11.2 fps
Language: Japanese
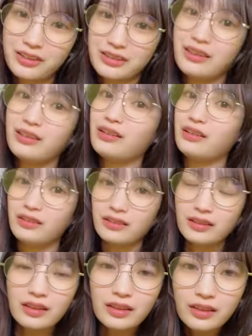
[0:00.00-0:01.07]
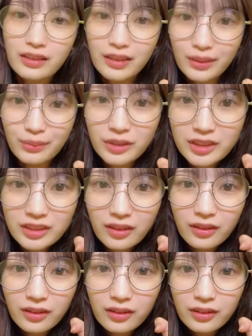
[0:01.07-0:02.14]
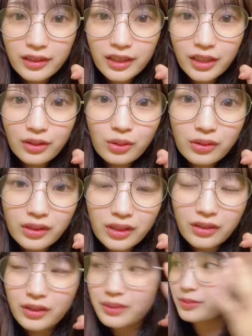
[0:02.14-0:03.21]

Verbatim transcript: らさめっちゃ黄色くなくて